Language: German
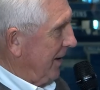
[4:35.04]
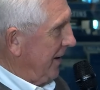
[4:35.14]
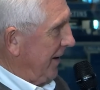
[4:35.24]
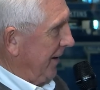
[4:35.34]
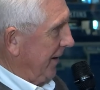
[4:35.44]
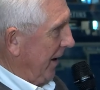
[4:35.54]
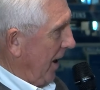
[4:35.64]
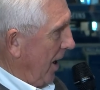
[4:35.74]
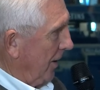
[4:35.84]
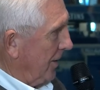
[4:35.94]
wir nicht in der
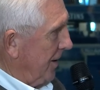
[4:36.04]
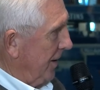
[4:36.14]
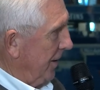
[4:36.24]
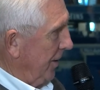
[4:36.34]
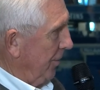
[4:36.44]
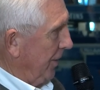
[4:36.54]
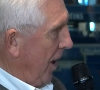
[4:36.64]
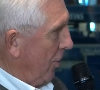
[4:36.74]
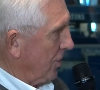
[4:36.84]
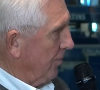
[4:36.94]
Lage sind, über
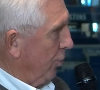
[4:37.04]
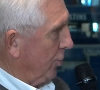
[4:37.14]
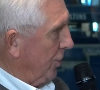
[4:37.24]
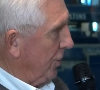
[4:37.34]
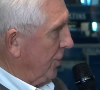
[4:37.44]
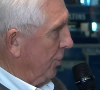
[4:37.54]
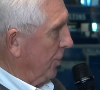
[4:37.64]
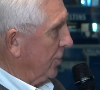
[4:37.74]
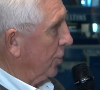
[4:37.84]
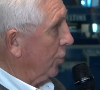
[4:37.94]
die
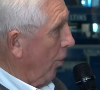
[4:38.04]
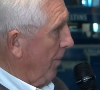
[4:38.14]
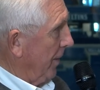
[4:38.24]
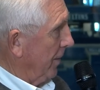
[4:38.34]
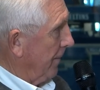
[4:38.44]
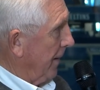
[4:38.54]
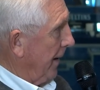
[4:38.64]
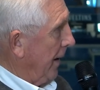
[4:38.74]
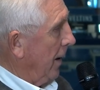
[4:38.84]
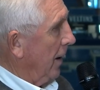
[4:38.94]
Außenpositionen zu kommen.
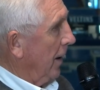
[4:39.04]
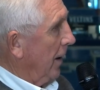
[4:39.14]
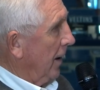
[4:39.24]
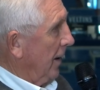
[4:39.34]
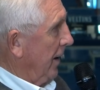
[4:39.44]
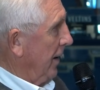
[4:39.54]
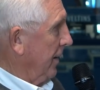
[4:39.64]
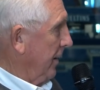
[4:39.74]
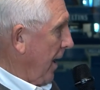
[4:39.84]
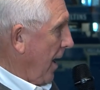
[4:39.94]

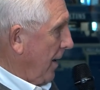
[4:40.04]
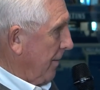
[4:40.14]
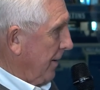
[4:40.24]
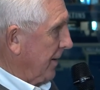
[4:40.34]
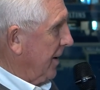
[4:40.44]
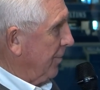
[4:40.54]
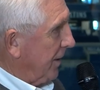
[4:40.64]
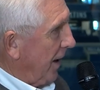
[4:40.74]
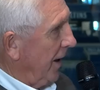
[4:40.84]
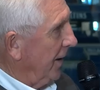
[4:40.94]
Äh, es
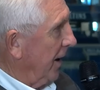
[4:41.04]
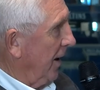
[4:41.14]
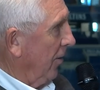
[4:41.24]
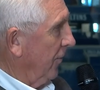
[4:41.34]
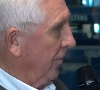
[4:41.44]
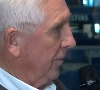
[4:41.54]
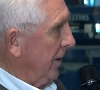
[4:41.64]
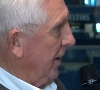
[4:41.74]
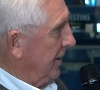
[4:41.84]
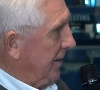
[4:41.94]
gibt kein
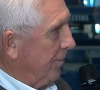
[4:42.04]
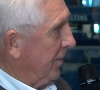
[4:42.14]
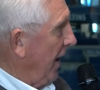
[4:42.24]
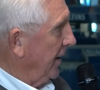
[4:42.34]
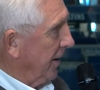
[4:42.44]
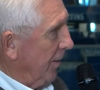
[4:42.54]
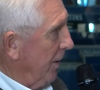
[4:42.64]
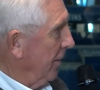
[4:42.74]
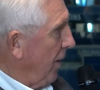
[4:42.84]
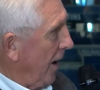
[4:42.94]
Hinterlaufen, es gibt kein
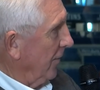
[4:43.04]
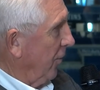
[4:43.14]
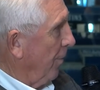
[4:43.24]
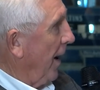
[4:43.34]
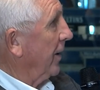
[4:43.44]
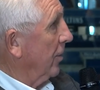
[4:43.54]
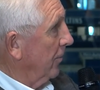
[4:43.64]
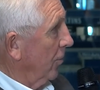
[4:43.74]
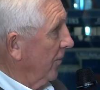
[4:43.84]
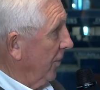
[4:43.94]
Dribbling, wo einer
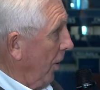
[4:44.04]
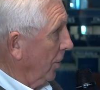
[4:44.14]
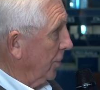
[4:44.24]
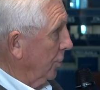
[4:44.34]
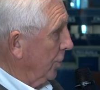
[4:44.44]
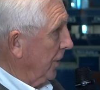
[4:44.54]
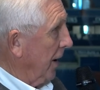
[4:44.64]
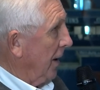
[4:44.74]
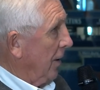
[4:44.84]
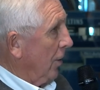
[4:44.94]
vorbeikommt und flankt gut.
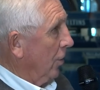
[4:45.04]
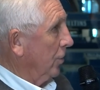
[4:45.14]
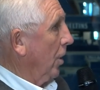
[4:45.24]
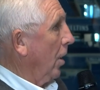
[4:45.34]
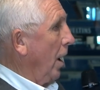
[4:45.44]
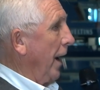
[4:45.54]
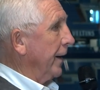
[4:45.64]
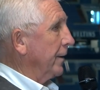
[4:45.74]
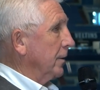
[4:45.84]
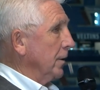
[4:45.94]
Und da
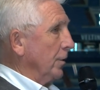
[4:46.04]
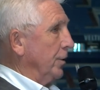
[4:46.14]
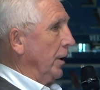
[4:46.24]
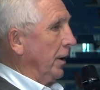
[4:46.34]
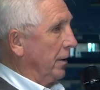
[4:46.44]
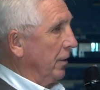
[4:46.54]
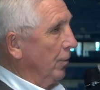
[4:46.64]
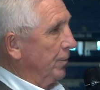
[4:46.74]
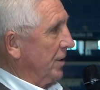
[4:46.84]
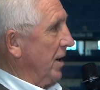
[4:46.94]
hängt natürlich,
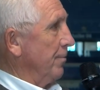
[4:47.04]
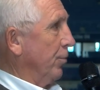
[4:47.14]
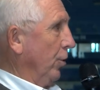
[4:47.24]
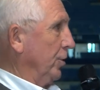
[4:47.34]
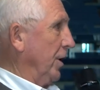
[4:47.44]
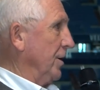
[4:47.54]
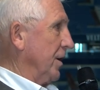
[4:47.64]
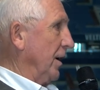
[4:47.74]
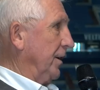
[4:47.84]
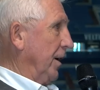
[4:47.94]
ob das ein Polter
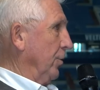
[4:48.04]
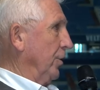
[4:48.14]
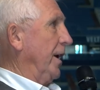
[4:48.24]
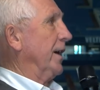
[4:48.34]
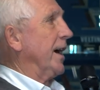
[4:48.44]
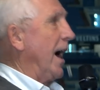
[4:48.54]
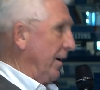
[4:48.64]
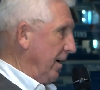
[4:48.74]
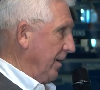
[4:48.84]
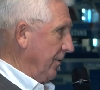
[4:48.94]
ist, ein Terode,
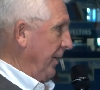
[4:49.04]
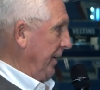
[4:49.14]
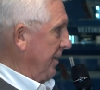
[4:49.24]
egal wer